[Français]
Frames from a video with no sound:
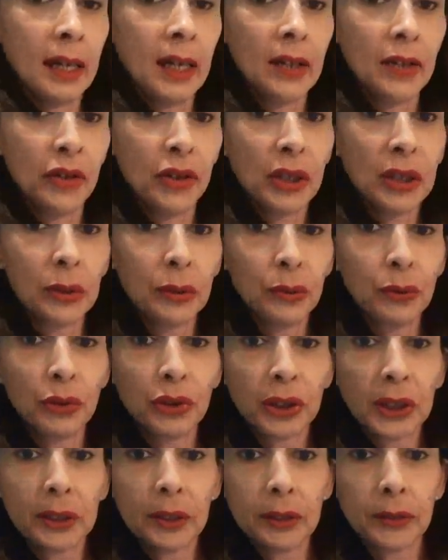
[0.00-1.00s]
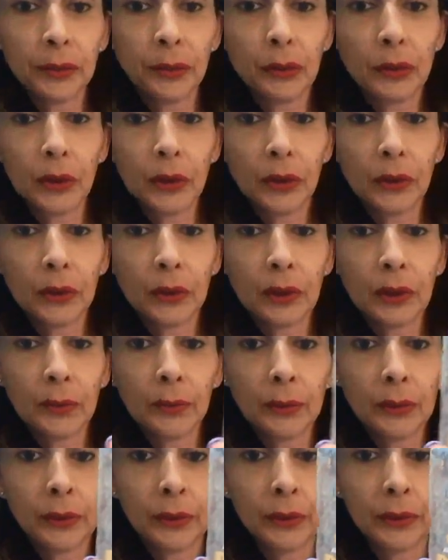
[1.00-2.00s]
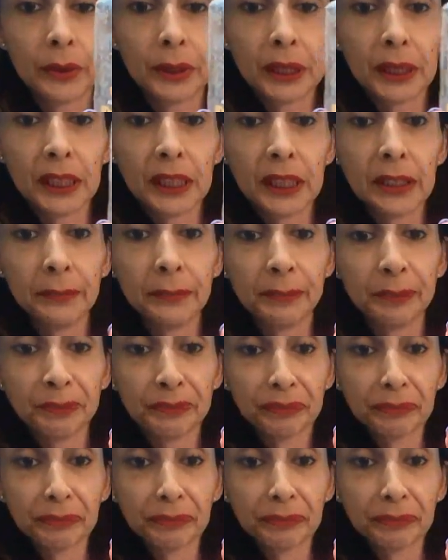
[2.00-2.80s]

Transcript: Un gel douche exfoliant comme ceci.